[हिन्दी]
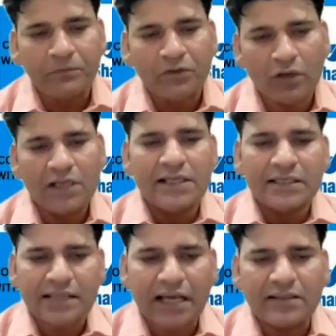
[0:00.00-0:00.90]
और
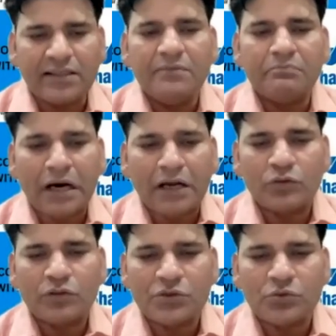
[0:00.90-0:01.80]
साथ ही
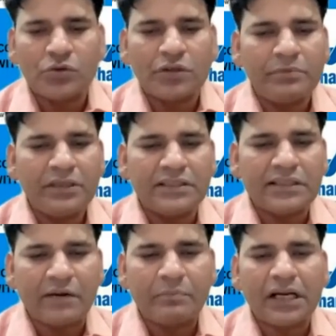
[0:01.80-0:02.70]
मारुति सुजुकी भी
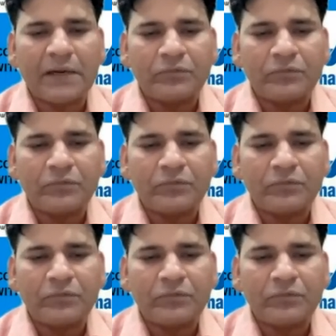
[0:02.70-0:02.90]
यहां पर